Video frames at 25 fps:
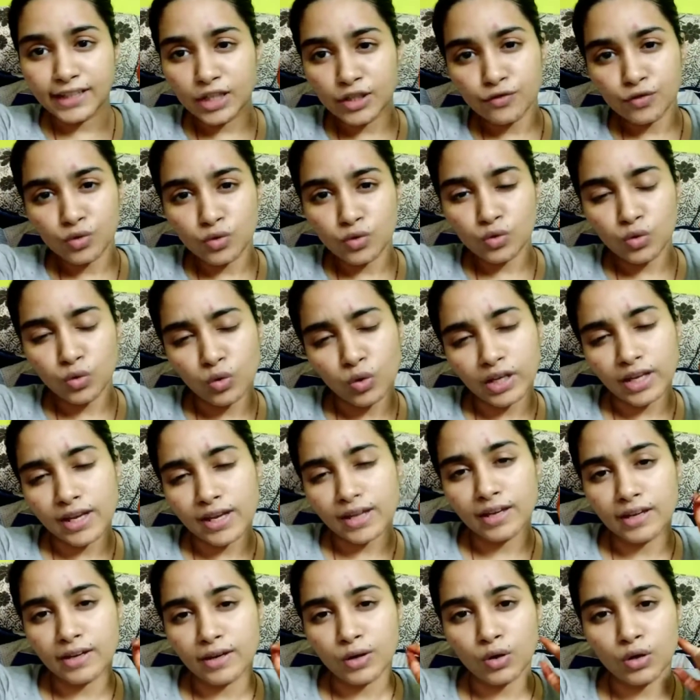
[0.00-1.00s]
है वो हो
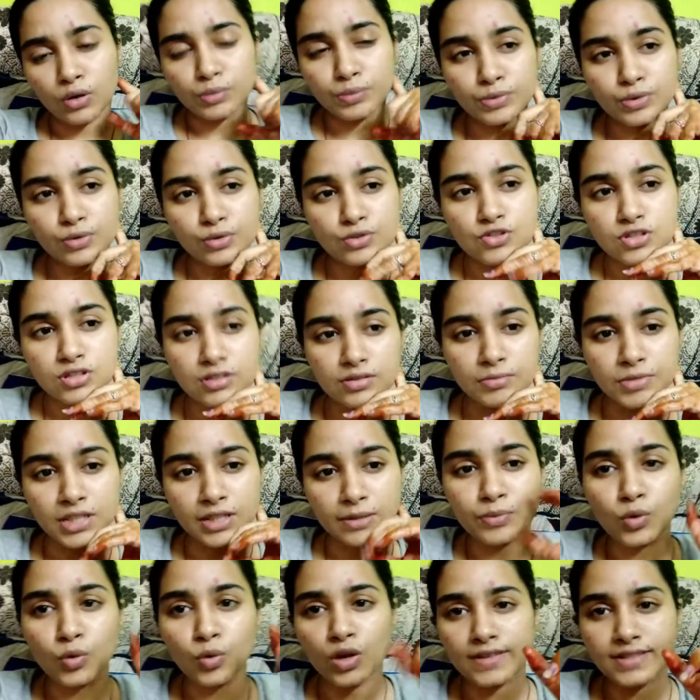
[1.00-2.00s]
गया है ऑलमोस्ट
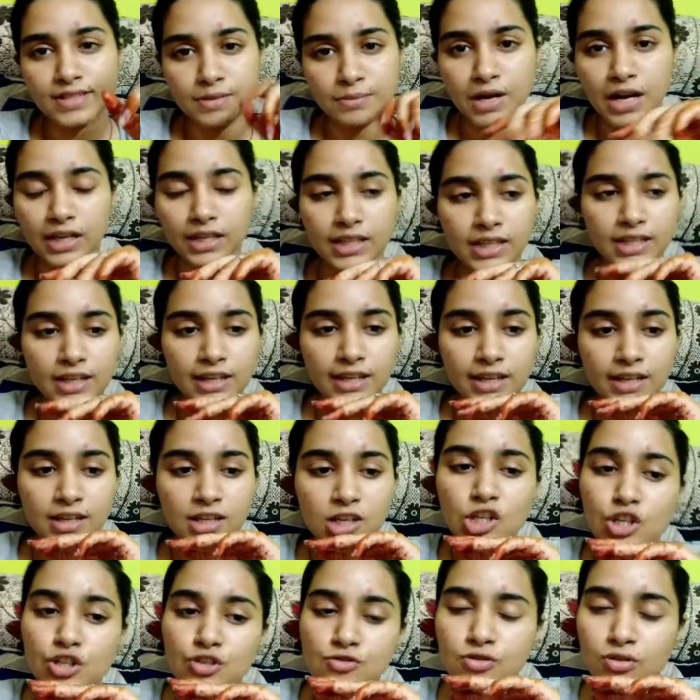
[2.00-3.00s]
मतलब थोड़ा सा बाकी है
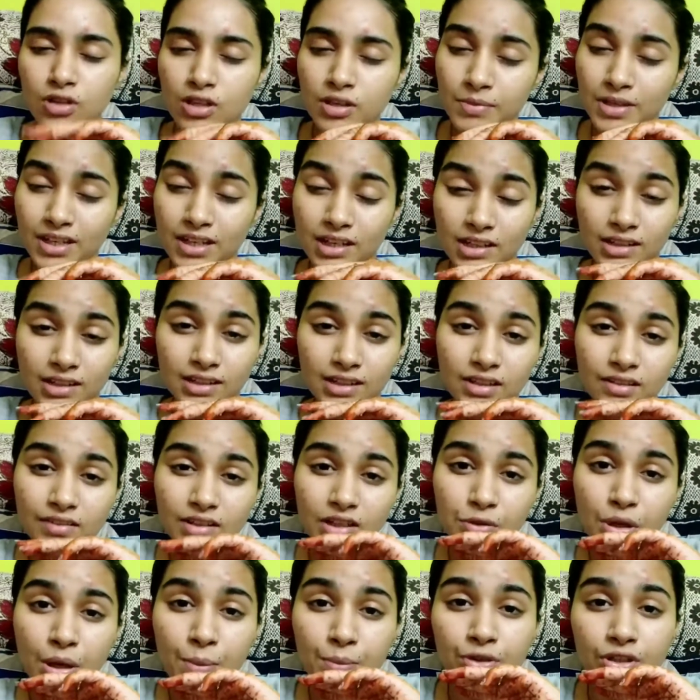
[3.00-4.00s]
जो कि मैं कल करने वाली
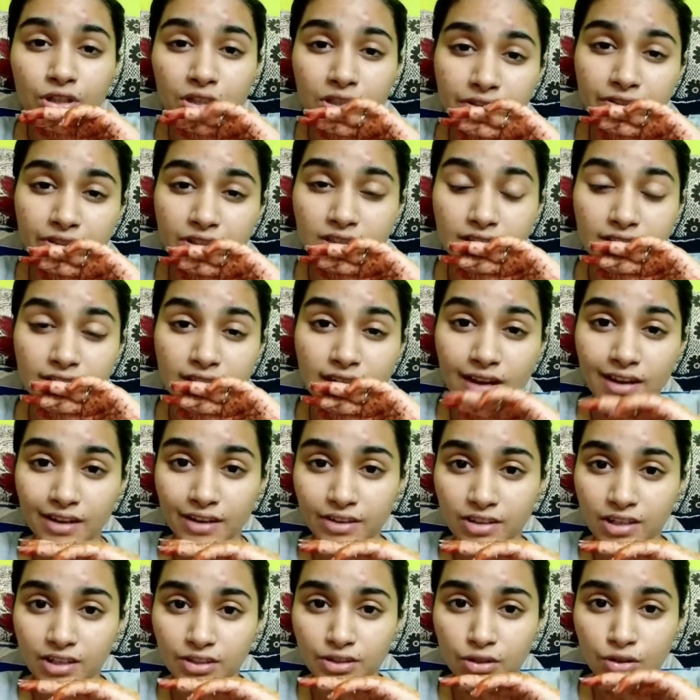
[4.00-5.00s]
हूँ आई एम रियली रियली टायर्ड
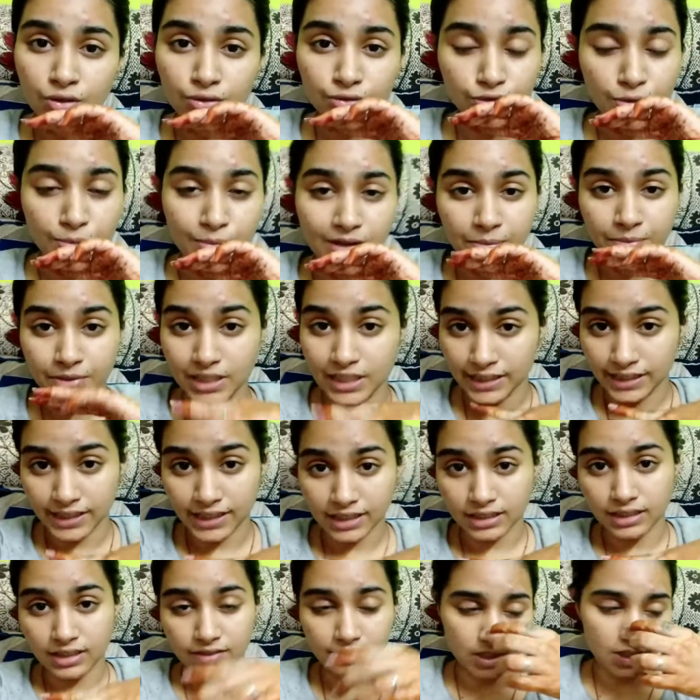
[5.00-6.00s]
राइट नाउ तो मैं अभी नहीं
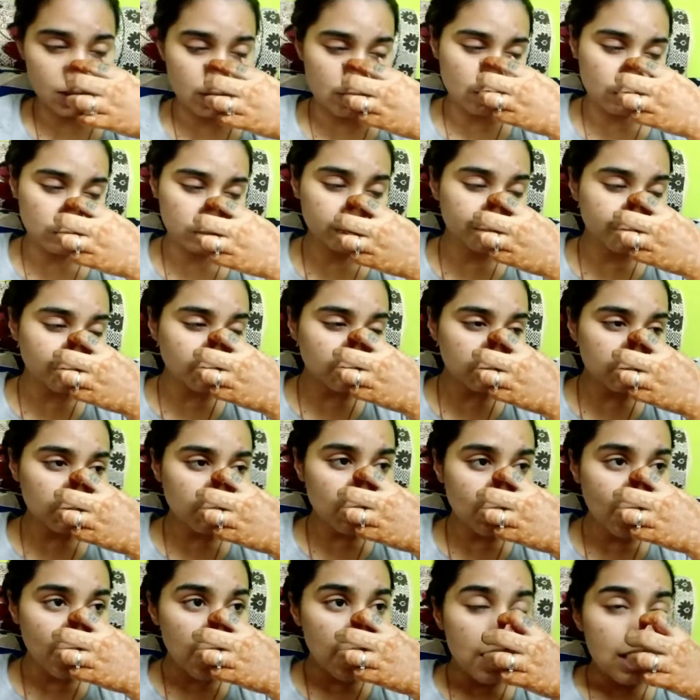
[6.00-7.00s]
करने वाली हूँ
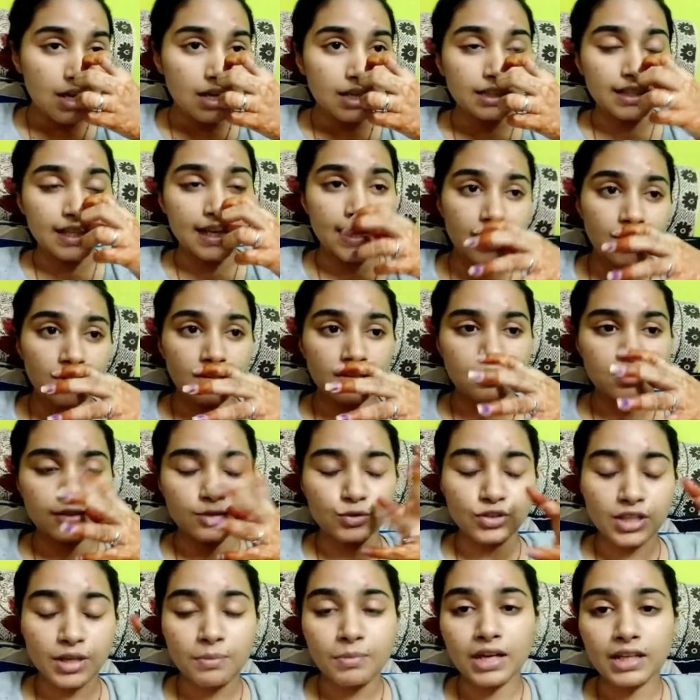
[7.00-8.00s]
देन uh,
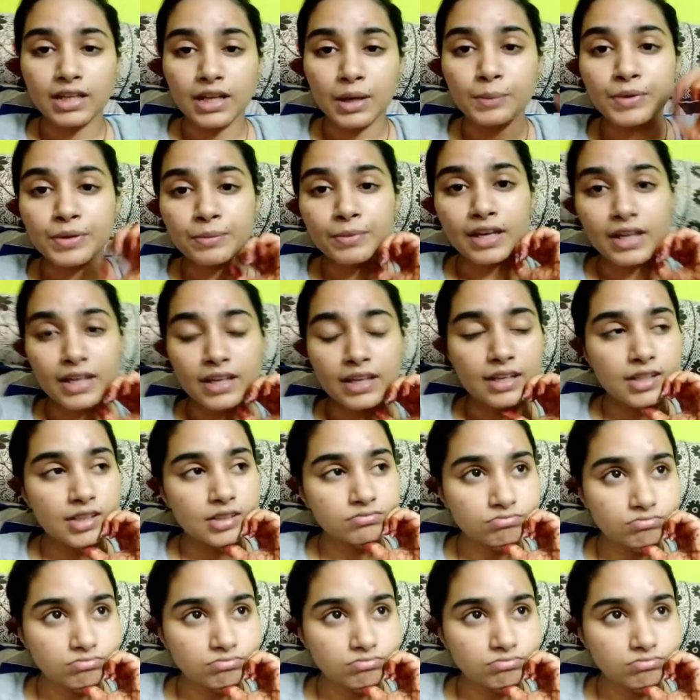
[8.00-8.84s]
उसके बाद अभी मैं